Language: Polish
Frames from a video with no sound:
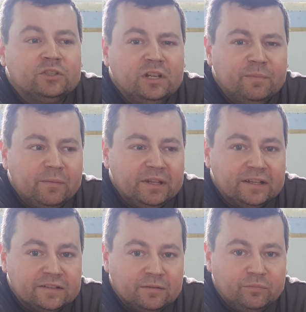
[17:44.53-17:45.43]
Czyli mamy
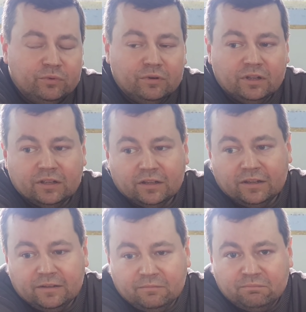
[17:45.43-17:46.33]
ten sam ból.
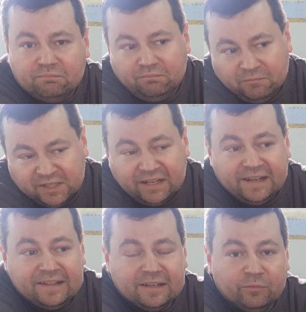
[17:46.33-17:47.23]
E,
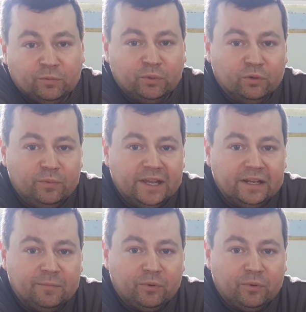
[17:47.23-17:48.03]
zachęcam do polubienia,